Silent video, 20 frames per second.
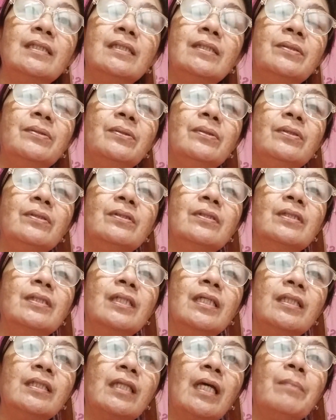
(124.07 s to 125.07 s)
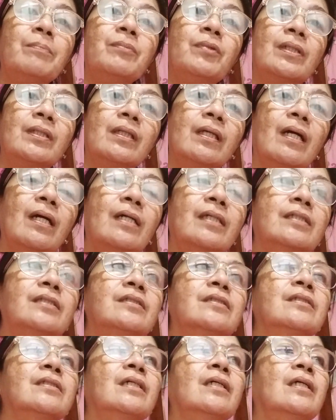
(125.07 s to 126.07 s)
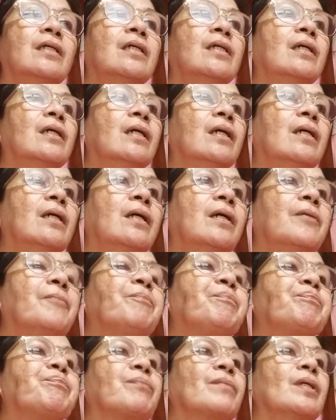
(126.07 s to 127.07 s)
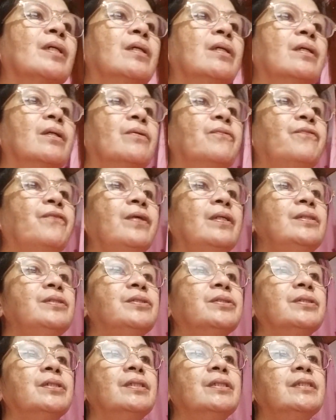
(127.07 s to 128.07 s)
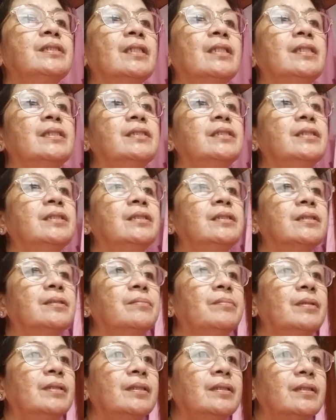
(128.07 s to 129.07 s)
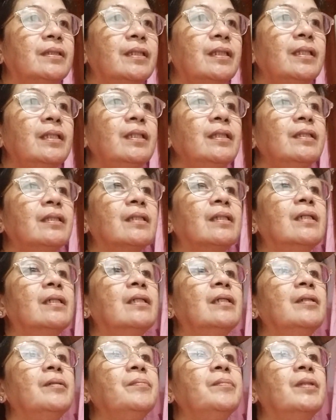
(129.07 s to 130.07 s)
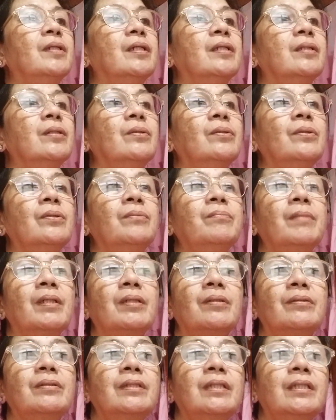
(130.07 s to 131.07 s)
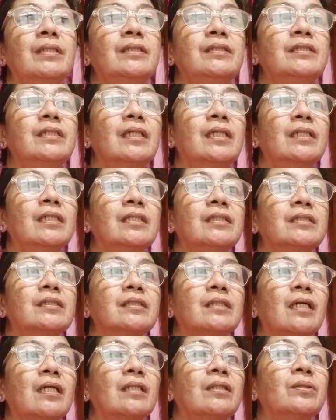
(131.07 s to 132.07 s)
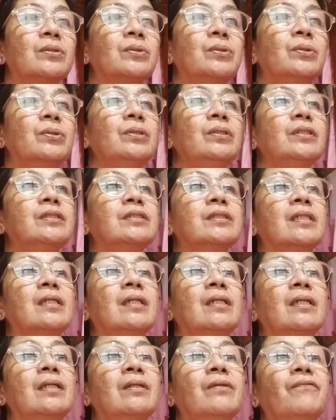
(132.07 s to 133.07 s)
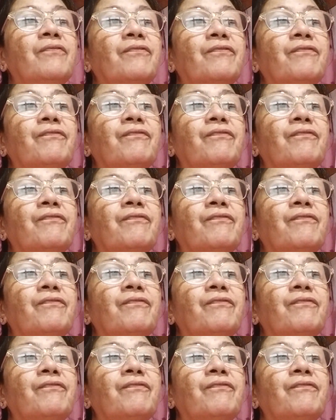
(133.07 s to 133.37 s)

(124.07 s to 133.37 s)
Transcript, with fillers: No? I-tap niyan guys. Um, features eligibility. Tap. na Dayon, mayroon din dyan status and